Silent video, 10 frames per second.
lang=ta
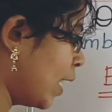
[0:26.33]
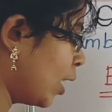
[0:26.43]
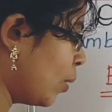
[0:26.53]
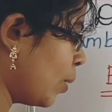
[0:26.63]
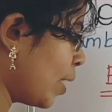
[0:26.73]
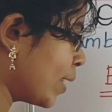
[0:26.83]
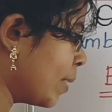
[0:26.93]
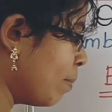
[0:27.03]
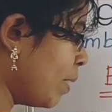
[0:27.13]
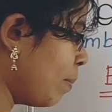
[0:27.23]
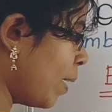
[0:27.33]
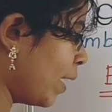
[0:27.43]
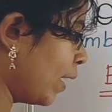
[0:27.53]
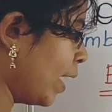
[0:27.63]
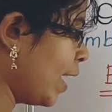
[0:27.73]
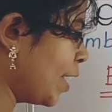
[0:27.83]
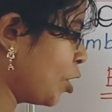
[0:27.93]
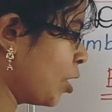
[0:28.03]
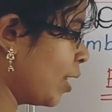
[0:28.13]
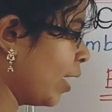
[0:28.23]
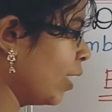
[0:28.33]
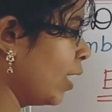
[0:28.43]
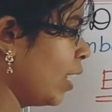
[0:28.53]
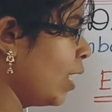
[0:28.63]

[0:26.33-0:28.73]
இருக்கக்கூடிய சிம்பிள் பாருங்கள் ஹெச் தான்